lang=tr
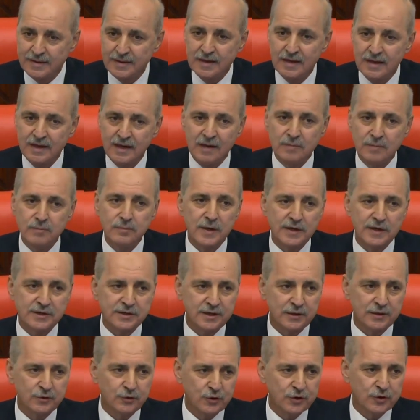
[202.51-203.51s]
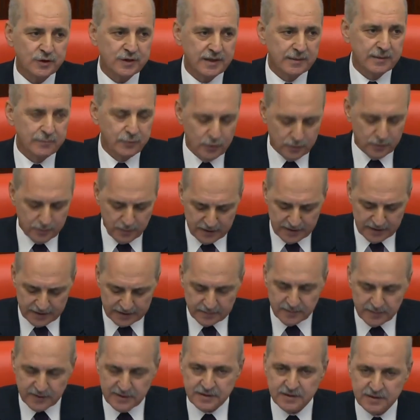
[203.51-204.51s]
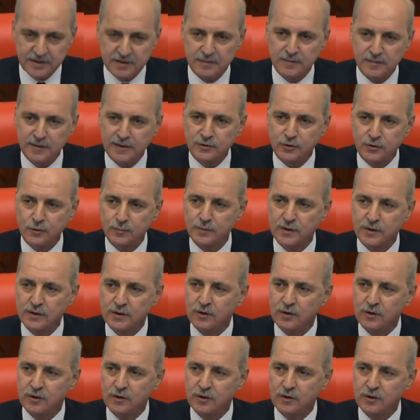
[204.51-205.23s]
en başta Türkiye Büyük Millet Meclisi mensupları